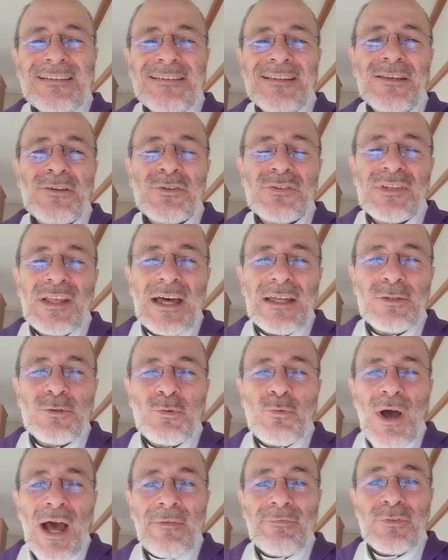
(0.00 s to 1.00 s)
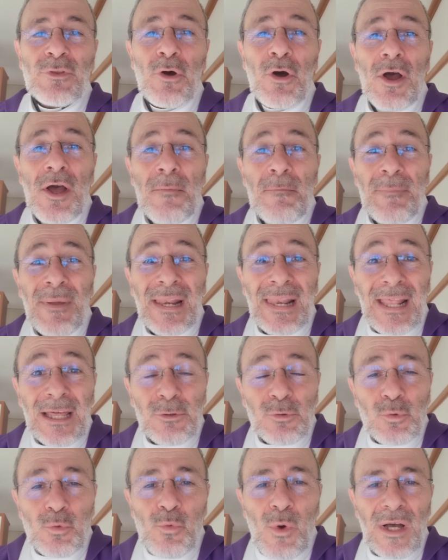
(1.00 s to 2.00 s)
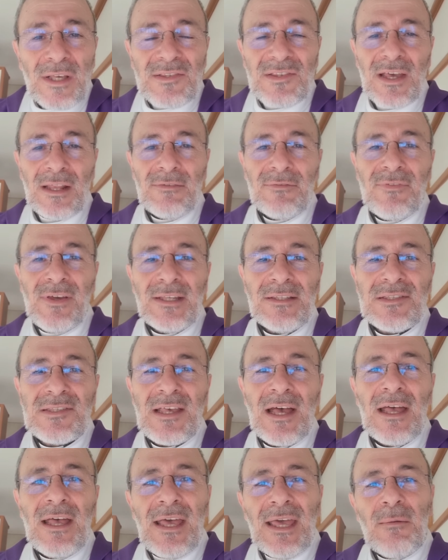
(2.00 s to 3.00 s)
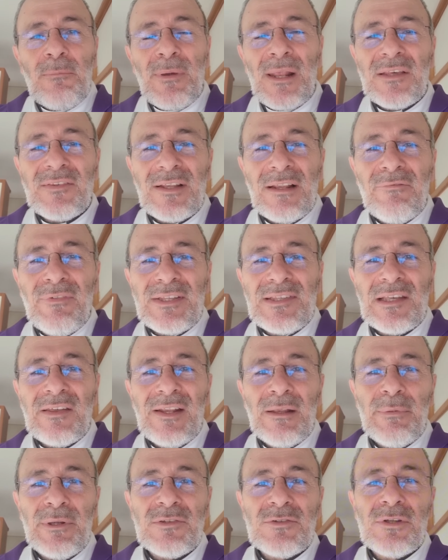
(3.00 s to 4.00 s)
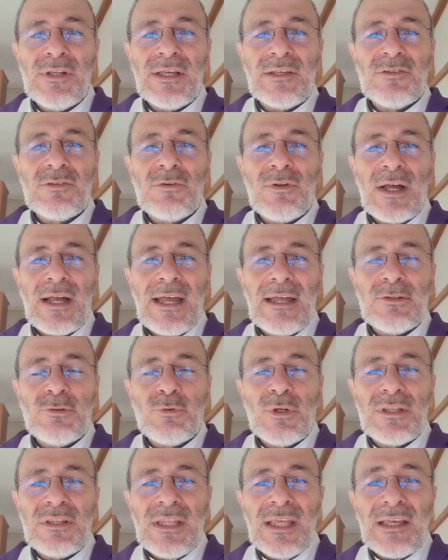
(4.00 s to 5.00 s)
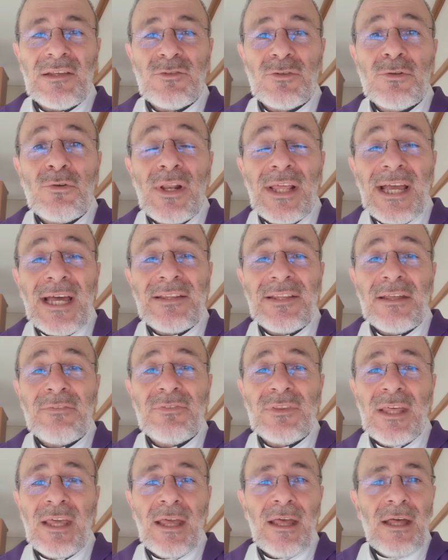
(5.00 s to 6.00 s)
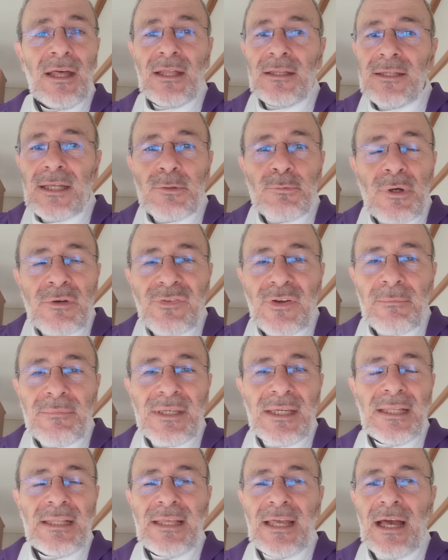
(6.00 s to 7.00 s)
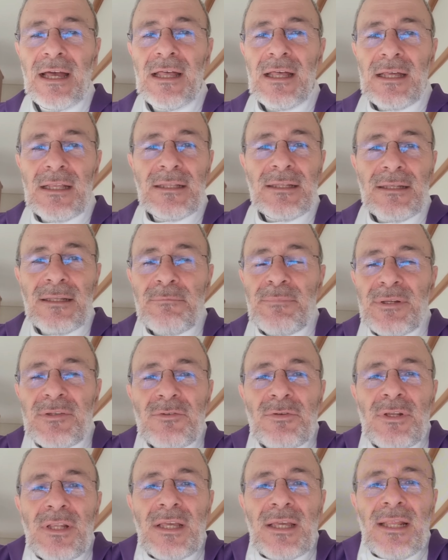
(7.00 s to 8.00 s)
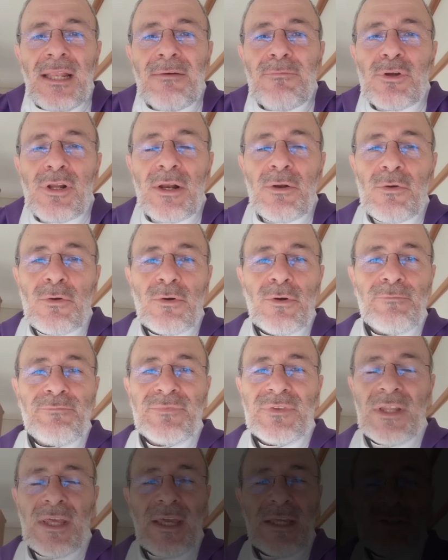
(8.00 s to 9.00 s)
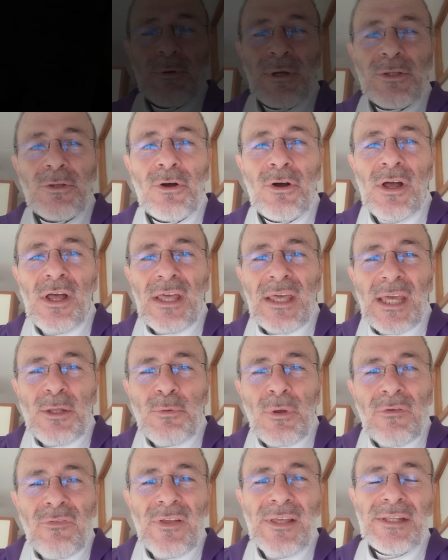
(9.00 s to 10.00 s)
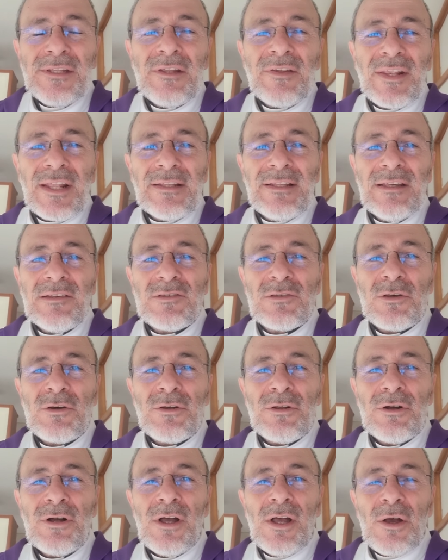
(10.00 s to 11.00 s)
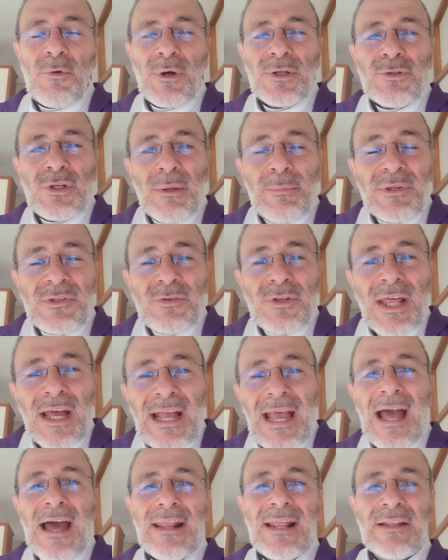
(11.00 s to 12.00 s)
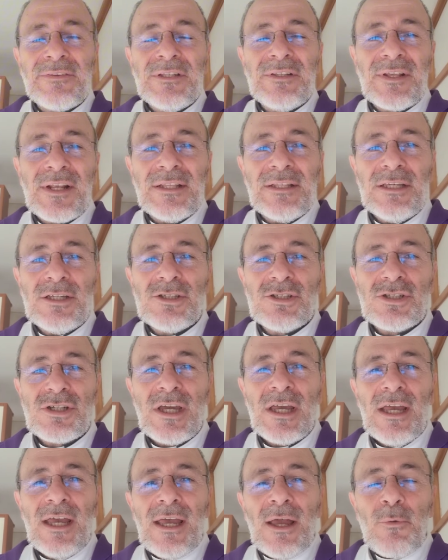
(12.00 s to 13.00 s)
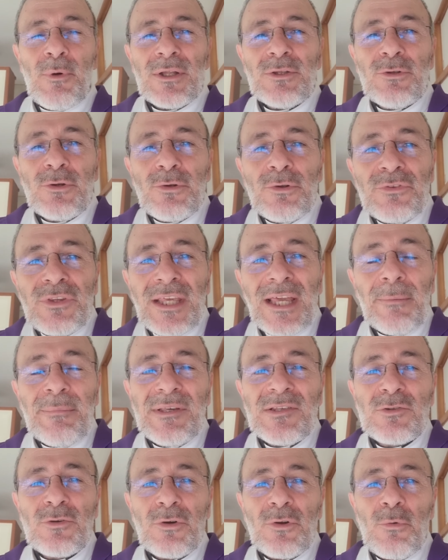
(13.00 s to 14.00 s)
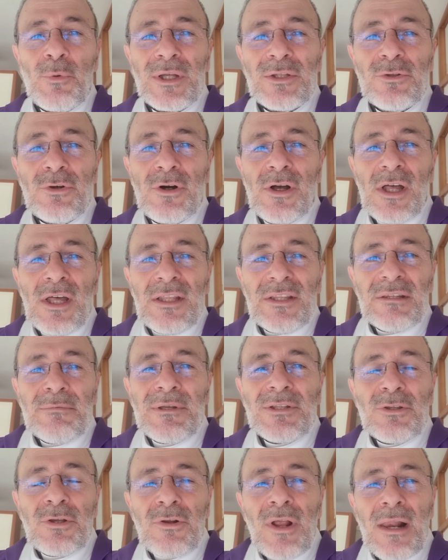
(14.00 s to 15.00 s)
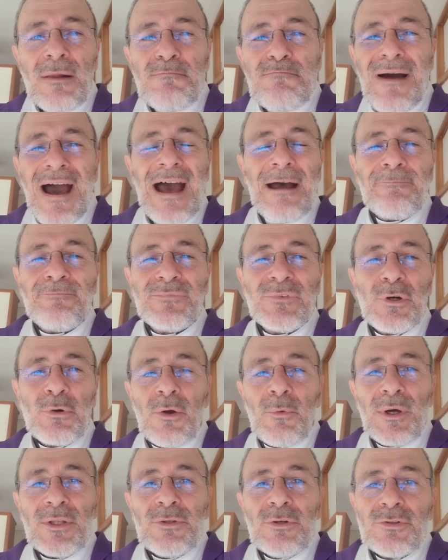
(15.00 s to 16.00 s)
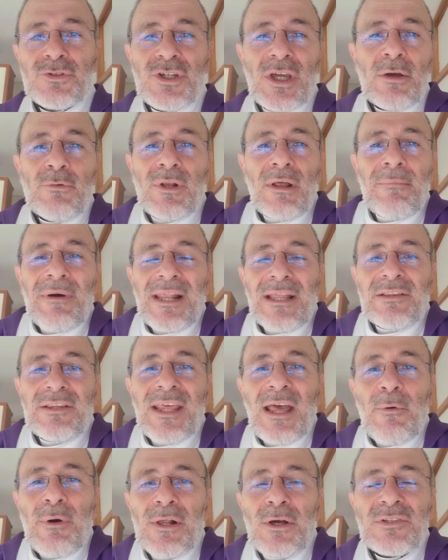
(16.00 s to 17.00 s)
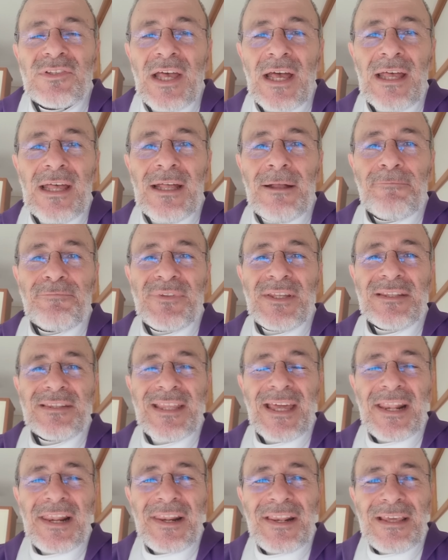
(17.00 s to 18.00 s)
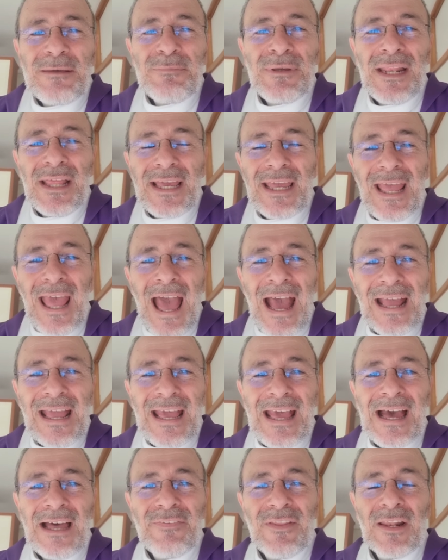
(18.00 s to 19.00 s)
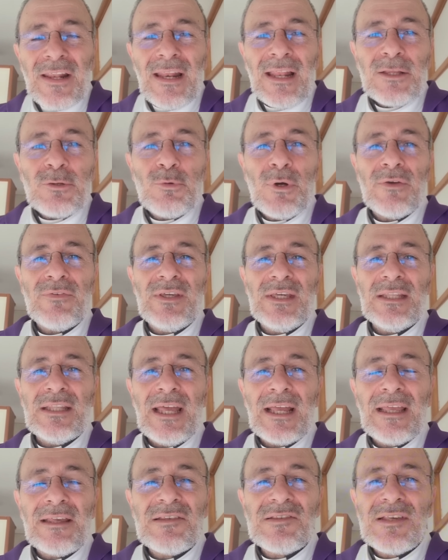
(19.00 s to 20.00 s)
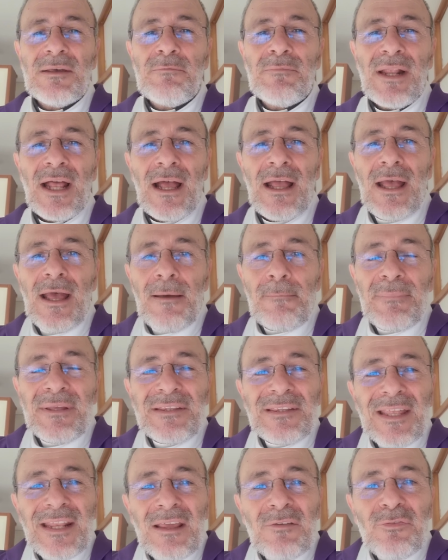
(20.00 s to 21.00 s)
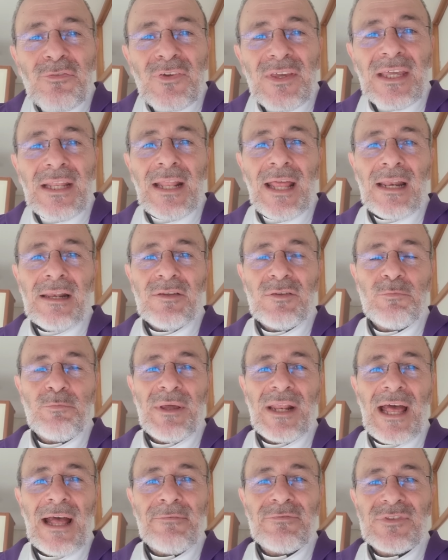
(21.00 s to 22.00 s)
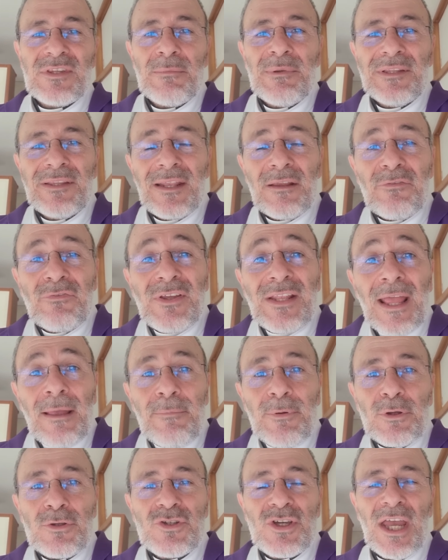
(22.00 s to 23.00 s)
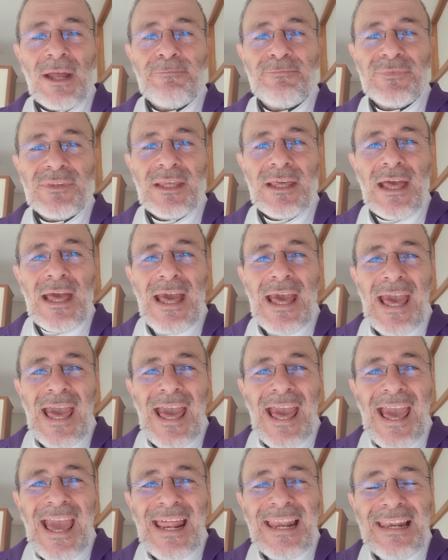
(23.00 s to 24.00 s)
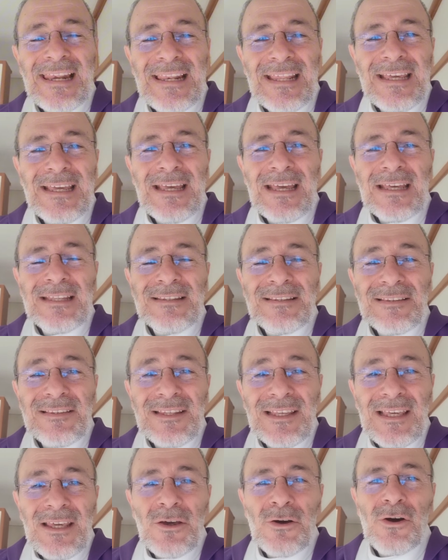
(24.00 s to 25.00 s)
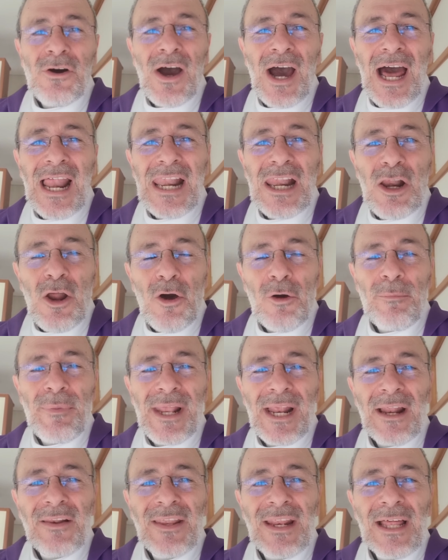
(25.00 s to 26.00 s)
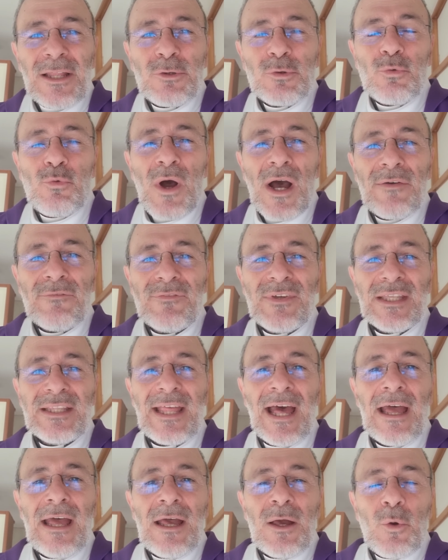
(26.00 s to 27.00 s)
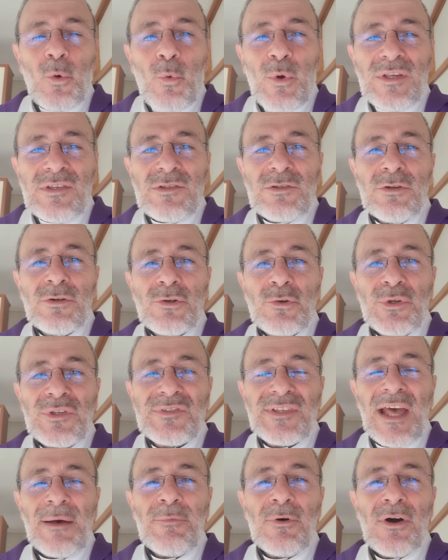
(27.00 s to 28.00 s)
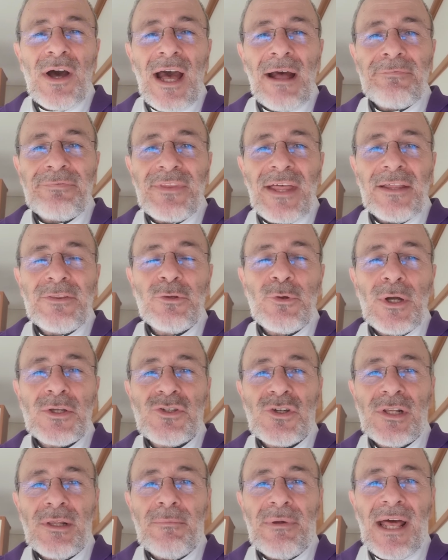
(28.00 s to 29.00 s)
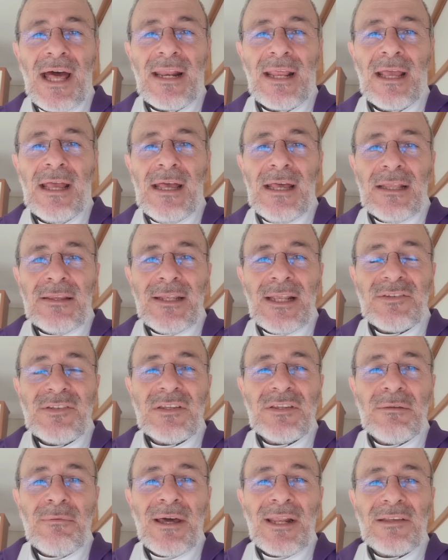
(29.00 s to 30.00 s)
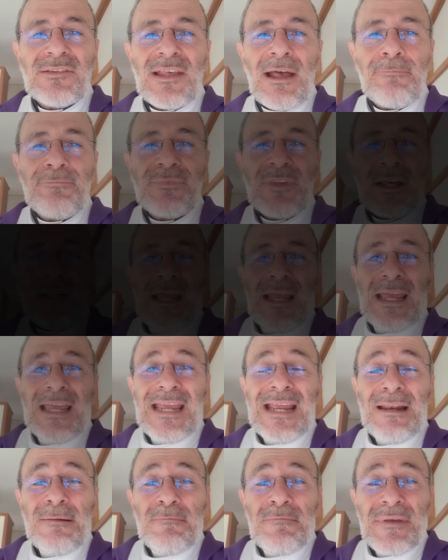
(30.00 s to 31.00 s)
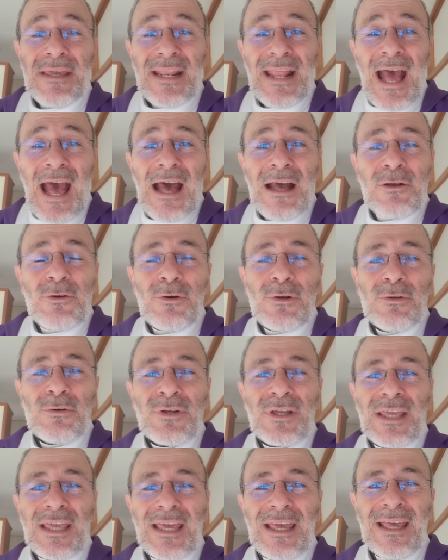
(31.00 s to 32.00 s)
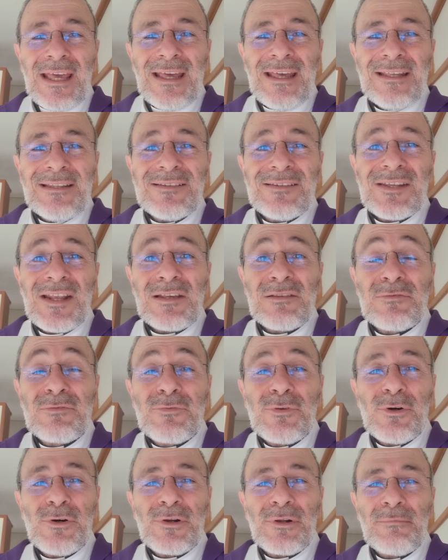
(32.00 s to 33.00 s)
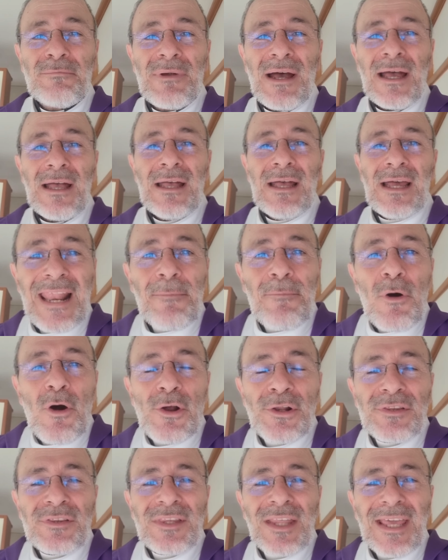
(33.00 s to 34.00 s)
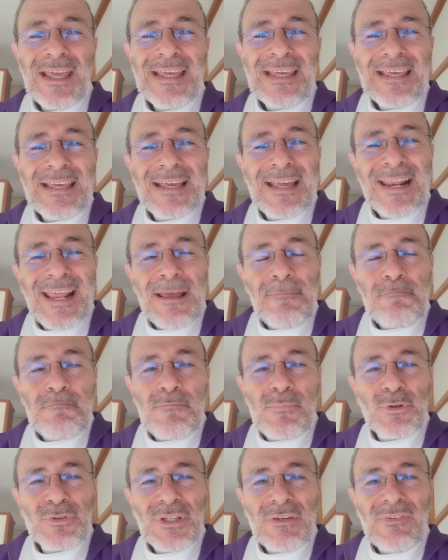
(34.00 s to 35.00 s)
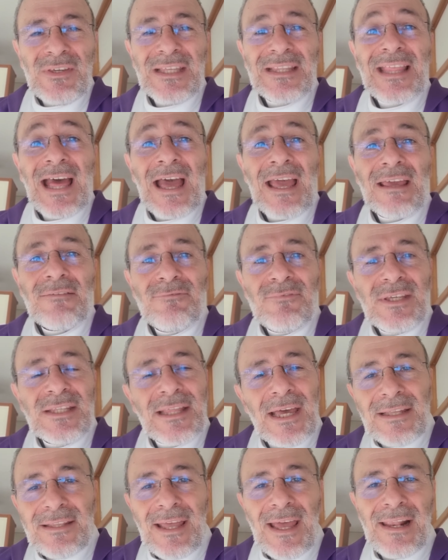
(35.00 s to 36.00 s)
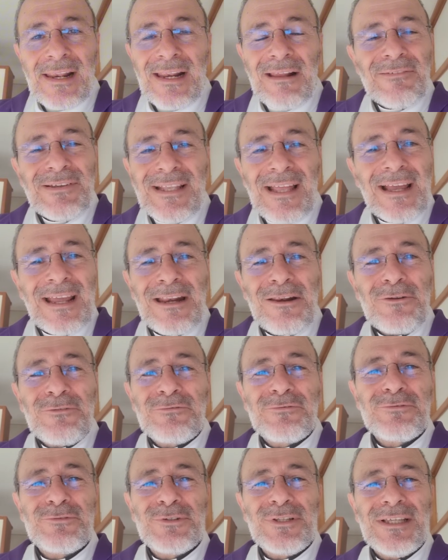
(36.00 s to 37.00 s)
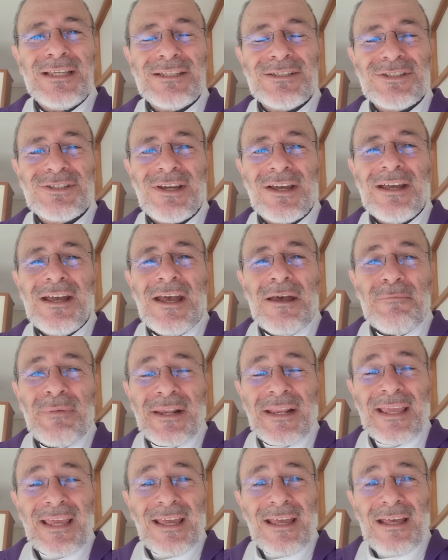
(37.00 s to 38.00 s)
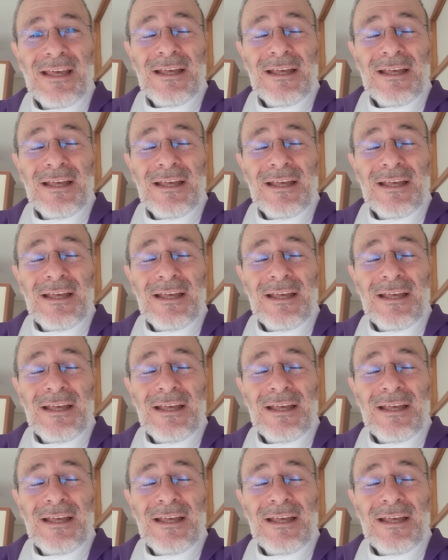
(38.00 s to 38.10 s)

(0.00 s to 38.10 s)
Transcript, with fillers: Dio sta attuando per la tua salvezza e per la salvezza delle persone che sono accanto a te, che sono legate a te, nella tua famiglia, nelle persone che lavorano con te, cioè, quando i tuoi figli ti tradiscono, quando una persona cara ti tradisce, quando non ti capiscono, quando ti mettono al bando, quando c'è una malattia, qualcosa di terribile che accade nella tua vita e che sembra mettere fine alle speranze, mettere fine ai progetti, è lì Dio all'opera nella tua vita. Questo noi stiamo andando a celebrare nella settimana santa, il miracolo che trasforma la morte in grembo di vita e vita eterna, vita che non funisce, perché